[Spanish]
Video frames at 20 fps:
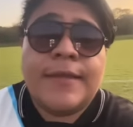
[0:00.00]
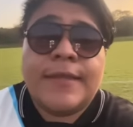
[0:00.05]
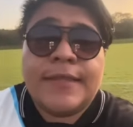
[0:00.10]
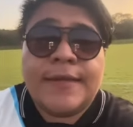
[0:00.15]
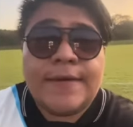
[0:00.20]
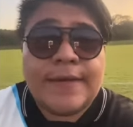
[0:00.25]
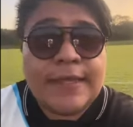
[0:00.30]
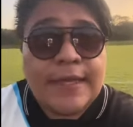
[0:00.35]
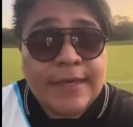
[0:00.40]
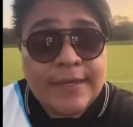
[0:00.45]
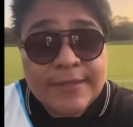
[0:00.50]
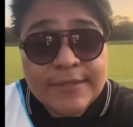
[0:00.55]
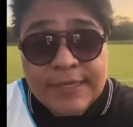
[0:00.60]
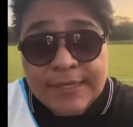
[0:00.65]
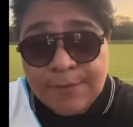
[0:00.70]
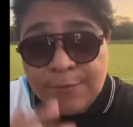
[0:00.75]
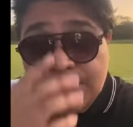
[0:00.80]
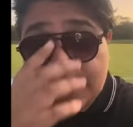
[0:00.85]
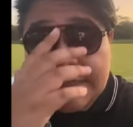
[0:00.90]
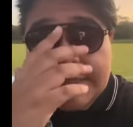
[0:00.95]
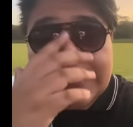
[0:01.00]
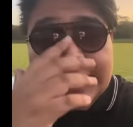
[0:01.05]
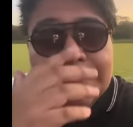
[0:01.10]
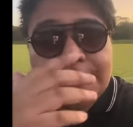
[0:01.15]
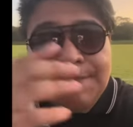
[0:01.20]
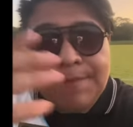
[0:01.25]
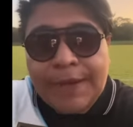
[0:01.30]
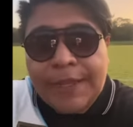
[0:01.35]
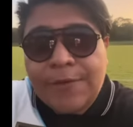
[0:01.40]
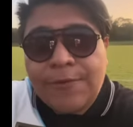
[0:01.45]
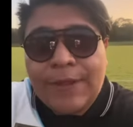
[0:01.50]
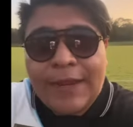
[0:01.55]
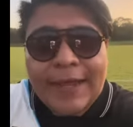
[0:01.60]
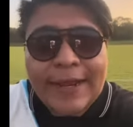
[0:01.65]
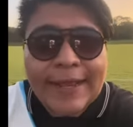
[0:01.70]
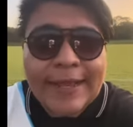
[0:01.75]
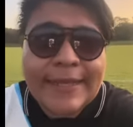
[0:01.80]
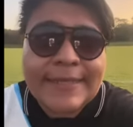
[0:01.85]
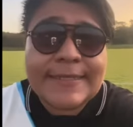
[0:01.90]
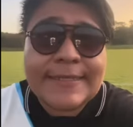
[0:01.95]
De verdad, salimos desde temprano en la
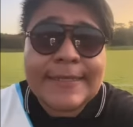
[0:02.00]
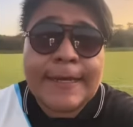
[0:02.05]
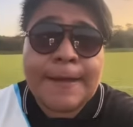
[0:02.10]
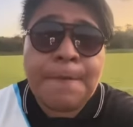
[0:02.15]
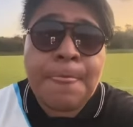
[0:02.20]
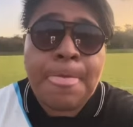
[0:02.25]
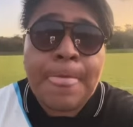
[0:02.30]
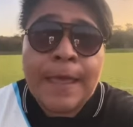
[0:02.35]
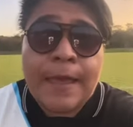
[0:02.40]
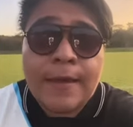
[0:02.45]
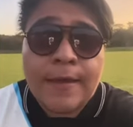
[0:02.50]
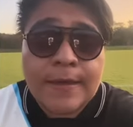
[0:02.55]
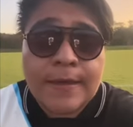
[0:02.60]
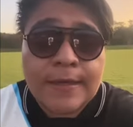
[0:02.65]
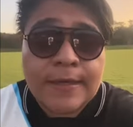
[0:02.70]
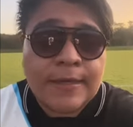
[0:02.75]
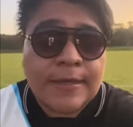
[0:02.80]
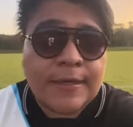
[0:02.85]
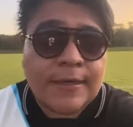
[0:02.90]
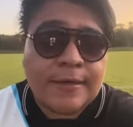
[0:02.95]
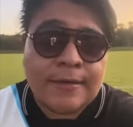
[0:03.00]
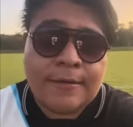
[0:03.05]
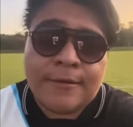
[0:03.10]
casa. Eh,